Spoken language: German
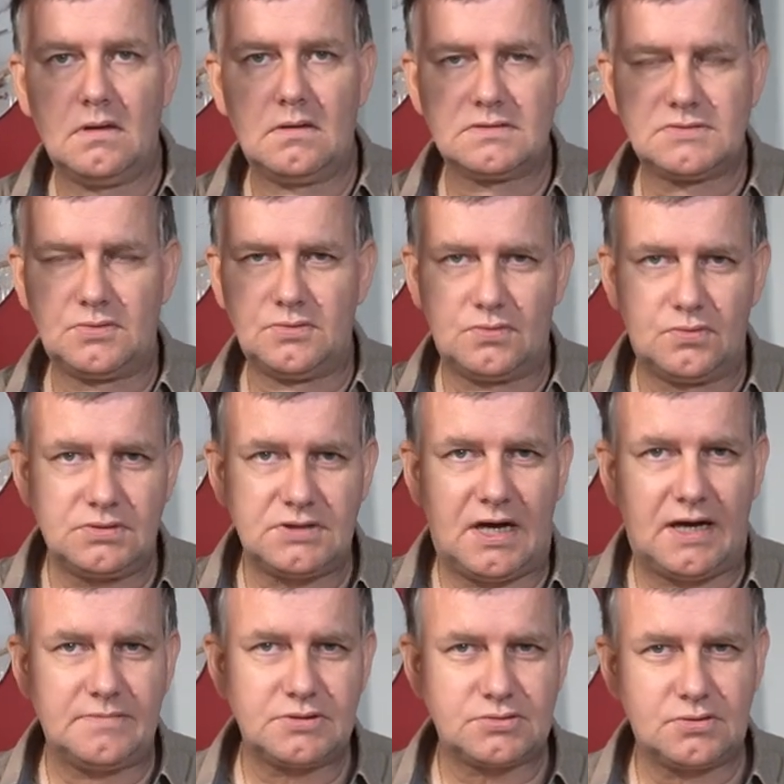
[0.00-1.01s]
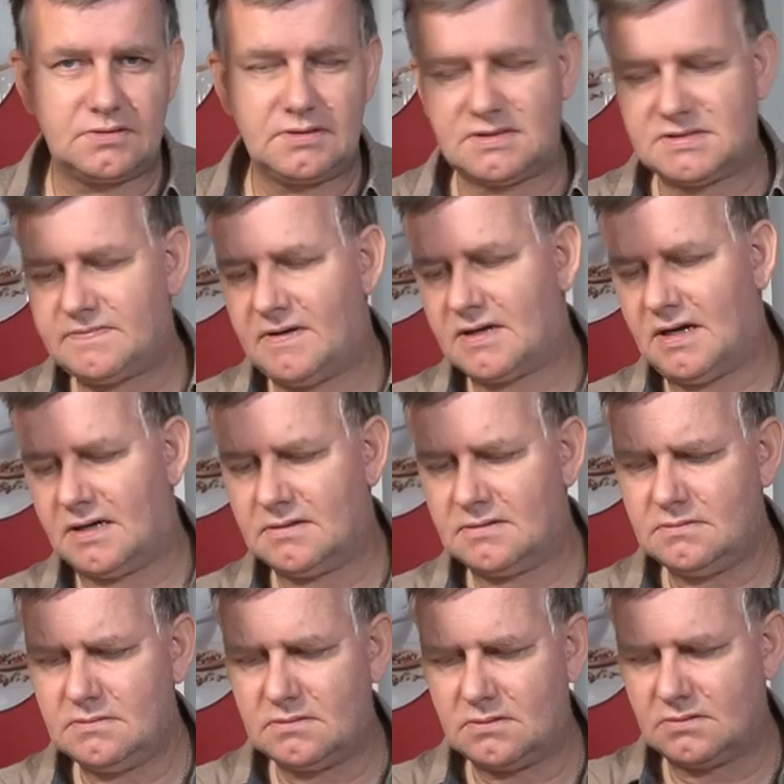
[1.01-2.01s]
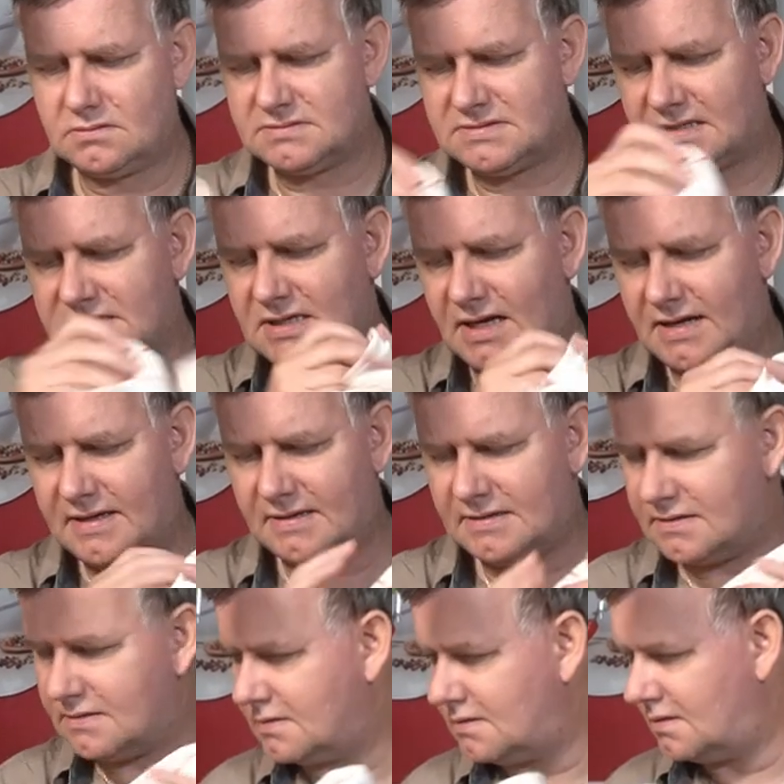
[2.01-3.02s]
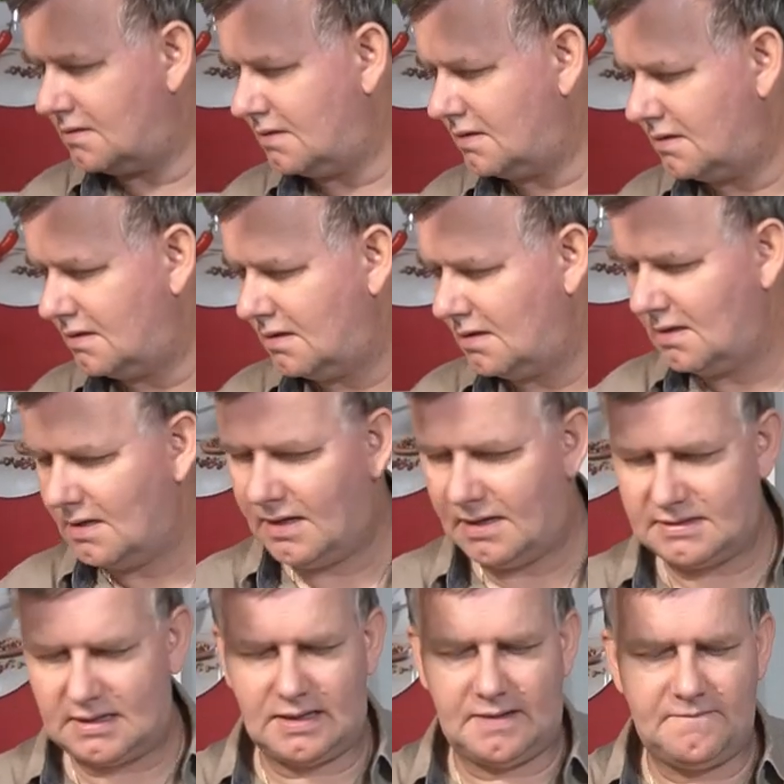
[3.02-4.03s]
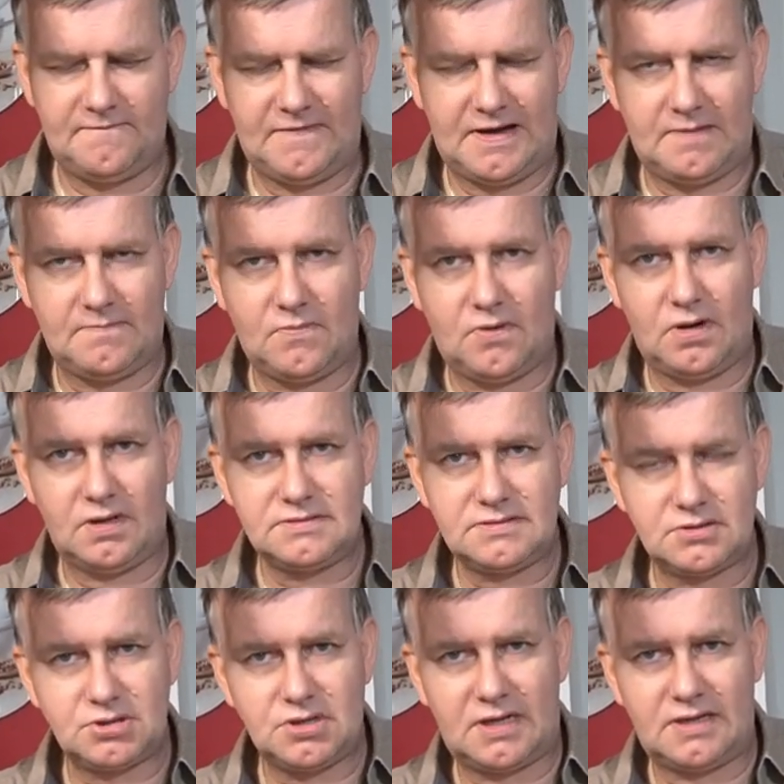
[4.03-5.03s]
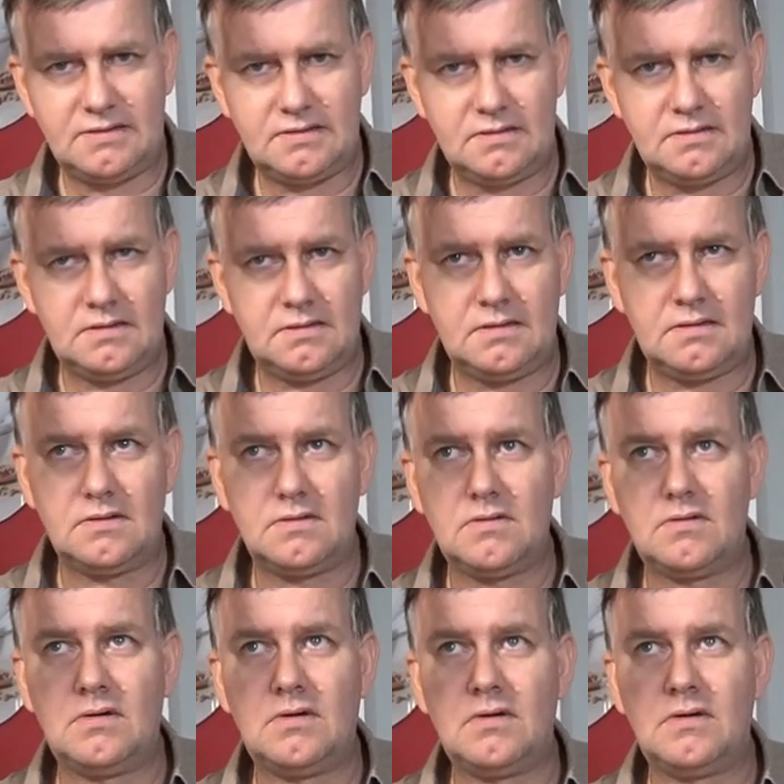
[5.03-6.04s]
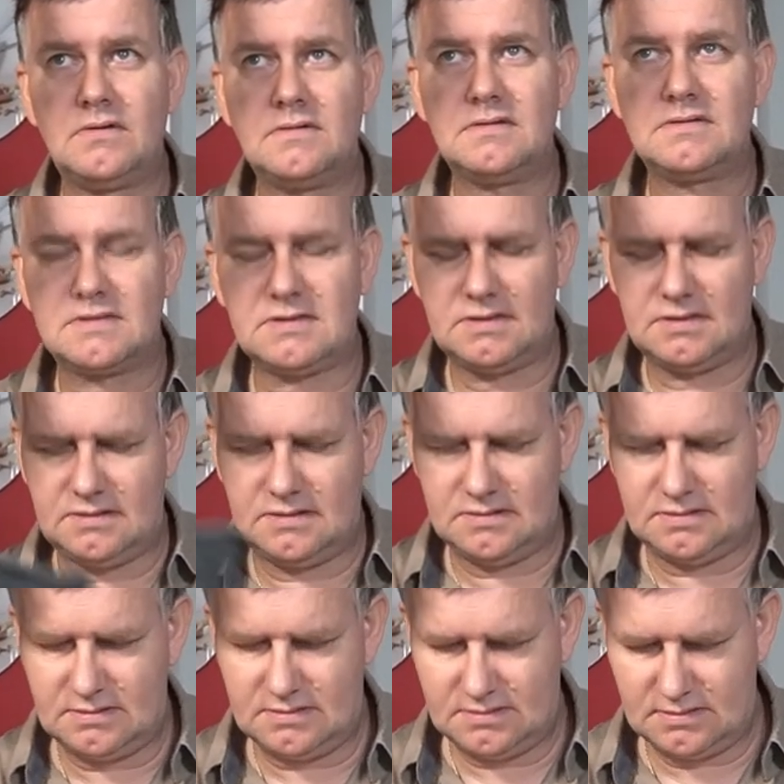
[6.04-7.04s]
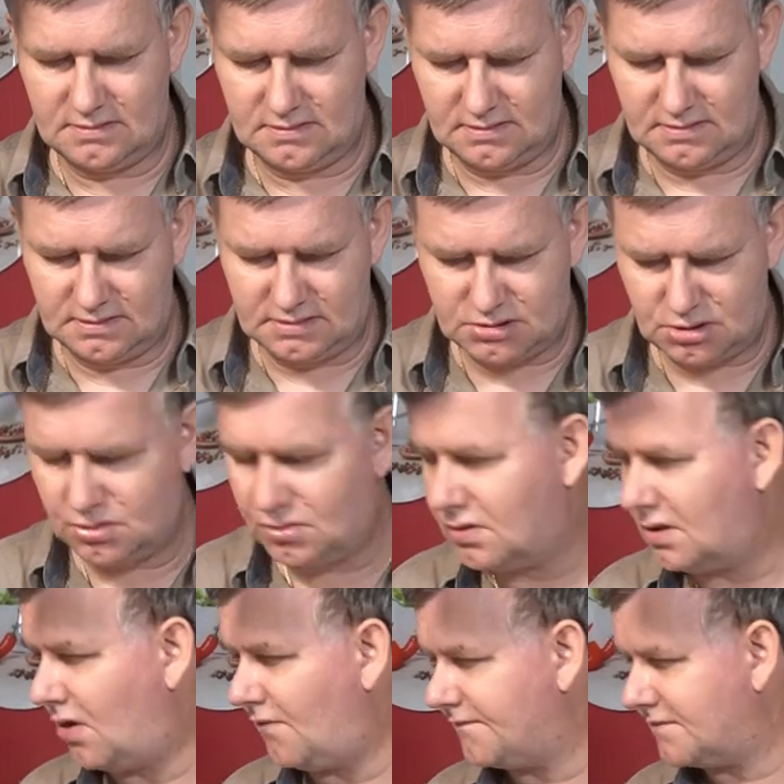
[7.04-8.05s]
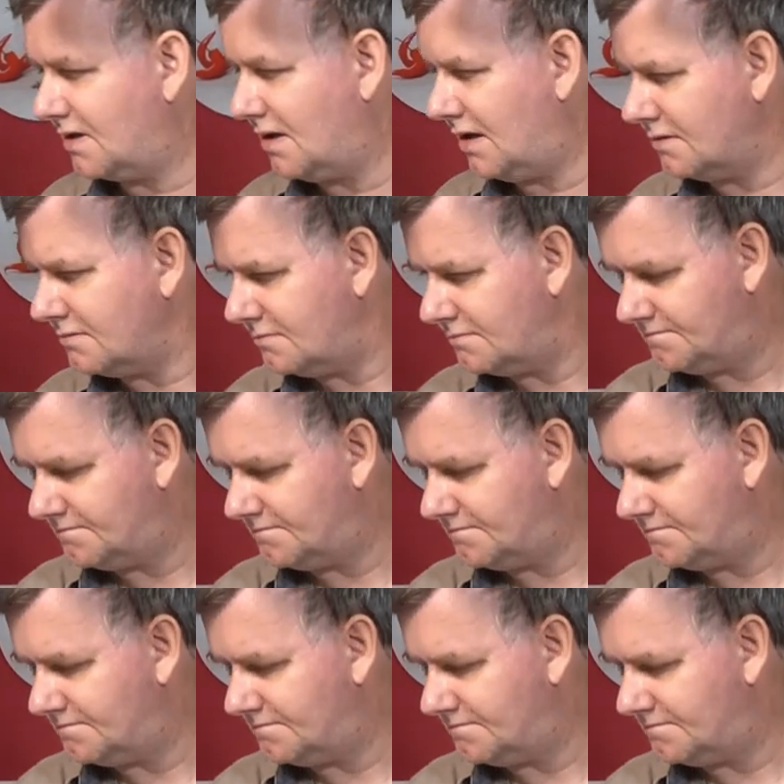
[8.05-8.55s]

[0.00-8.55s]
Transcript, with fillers: So, eine gute halbe Stunde ist vergangen. Unser Teig hat an einem warmen Ort gestanden und ist schön aufgegangen.